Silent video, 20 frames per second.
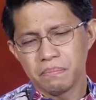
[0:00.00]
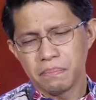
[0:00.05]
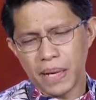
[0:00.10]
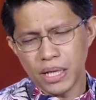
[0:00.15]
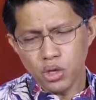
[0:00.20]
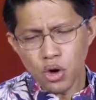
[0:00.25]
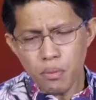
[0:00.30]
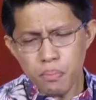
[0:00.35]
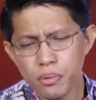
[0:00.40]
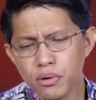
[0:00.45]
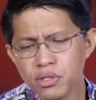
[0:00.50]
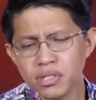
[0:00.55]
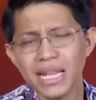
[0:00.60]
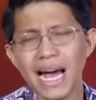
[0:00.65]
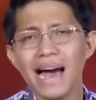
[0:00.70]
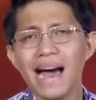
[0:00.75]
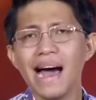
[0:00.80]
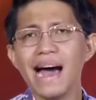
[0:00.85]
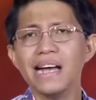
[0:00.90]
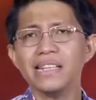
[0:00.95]

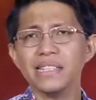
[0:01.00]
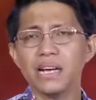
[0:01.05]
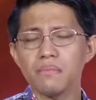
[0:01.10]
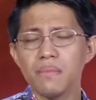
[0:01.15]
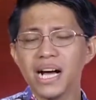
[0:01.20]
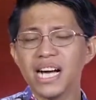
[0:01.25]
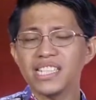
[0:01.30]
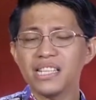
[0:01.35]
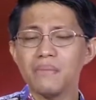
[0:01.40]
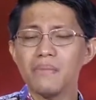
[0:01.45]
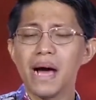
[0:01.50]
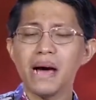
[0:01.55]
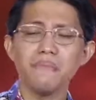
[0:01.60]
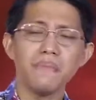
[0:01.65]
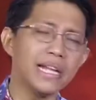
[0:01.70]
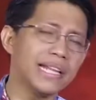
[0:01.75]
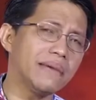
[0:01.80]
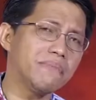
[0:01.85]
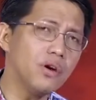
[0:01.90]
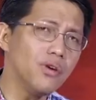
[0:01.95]
pinupuntahan ng mga
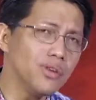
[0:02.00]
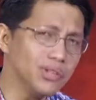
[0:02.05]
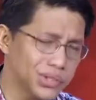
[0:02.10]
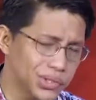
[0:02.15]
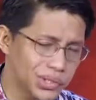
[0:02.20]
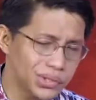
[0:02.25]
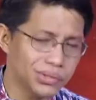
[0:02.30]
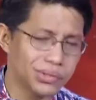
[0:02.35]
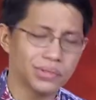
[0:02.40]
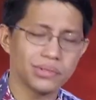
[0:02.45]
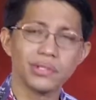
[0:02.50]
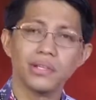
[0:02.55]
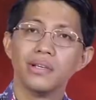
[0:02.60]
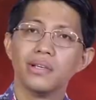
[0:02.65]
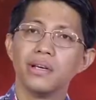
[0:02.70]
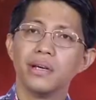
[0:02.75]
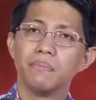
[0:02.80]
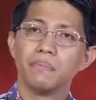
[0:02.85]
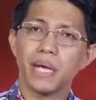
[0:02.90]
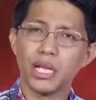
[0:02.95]
namamalimos,
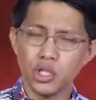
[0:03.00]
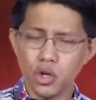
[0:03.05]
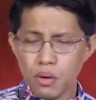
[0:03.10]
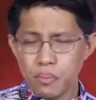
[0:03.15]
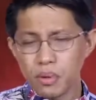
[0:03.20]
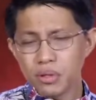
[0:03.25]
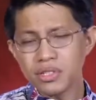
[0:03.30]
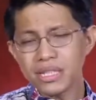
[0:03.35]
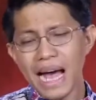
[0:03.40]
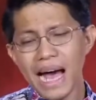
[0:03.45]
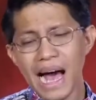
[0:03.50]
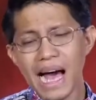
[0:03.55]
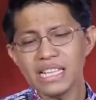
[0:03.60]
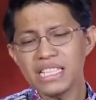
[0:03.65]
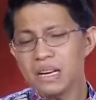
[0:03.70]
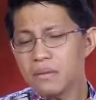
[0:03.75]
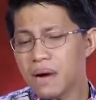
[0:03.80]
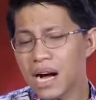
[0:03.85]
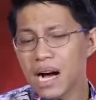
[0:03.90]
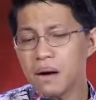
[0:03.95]

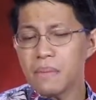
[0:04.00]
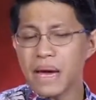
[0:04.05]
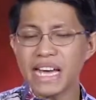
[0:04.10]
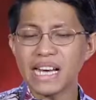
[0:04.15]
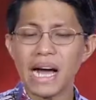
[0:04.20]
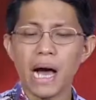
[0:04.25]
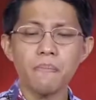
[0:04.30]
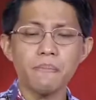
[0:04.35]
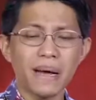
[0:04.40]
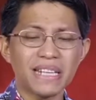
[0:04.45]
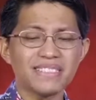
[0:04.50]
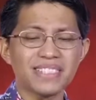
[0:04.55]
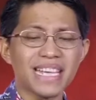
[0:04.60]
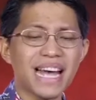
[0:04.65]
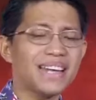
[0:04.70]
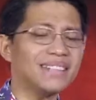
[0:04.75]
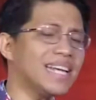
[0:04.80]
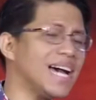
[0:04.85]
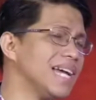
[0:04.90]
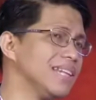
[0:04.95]
pinupuntahan ng mga may
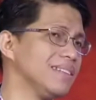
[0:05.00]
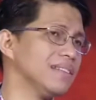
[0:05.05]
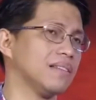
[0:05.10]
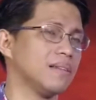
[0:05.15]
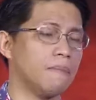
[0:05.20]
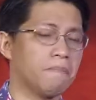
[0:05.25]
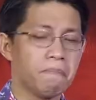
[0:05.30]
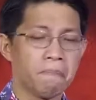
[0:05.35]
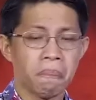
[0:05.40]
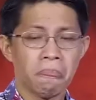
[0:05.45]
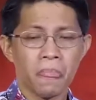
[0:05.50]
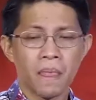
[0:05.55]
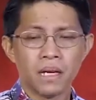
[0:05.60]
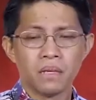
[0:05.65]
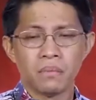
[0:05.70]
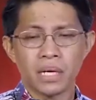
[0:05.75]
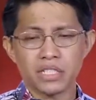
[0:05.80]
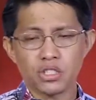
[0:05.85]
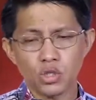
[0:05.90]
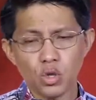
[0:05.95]
kapansanan.
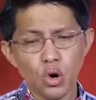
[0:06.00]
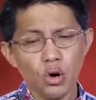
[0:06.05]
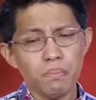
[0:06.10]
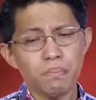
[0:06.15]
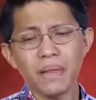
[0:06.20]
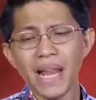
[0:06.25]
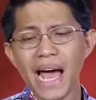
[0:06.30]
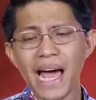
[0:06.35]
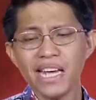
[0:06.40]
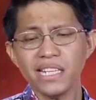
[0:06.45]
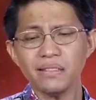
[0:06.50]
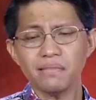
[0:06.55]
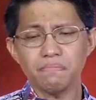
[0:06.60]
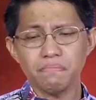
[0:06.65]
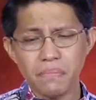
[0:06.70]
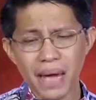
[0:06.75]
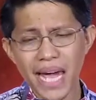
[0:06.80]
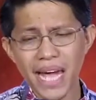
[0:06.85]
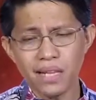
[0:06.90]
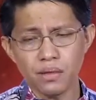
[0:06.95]
But two blind
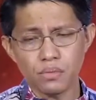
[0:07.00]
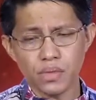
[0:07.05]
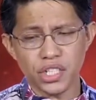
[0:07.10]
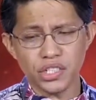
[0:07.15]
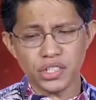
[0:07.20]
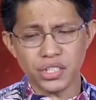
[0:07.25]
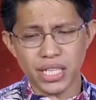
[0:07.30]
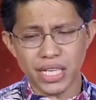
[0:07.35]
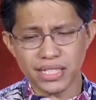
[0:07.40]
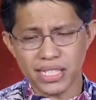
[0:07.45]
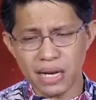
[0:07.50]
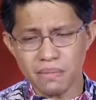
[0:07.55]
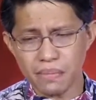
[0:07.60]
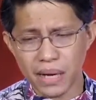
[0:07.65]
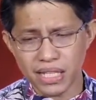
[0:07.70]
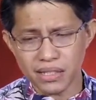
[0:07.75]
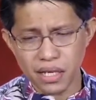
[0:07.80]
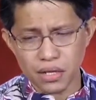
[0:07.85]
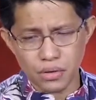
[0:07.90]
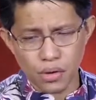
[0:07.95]
men were sitting
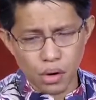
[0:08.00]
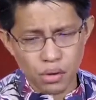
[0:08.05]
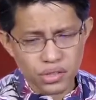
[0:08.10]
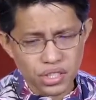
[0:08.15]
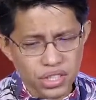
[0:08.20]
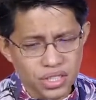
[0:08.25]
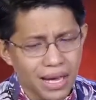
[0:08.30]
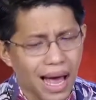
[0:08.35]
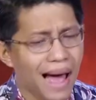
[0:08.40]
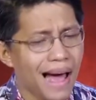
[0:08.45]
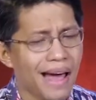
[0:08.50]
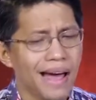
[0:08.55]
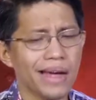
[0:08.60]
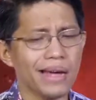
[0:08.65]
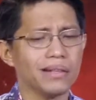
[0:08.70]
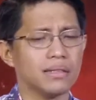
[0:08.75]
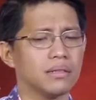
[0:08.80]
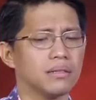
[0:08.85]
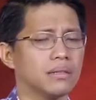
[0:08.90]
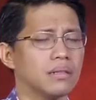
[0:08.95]
by the
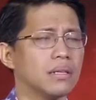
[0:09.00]
roadside.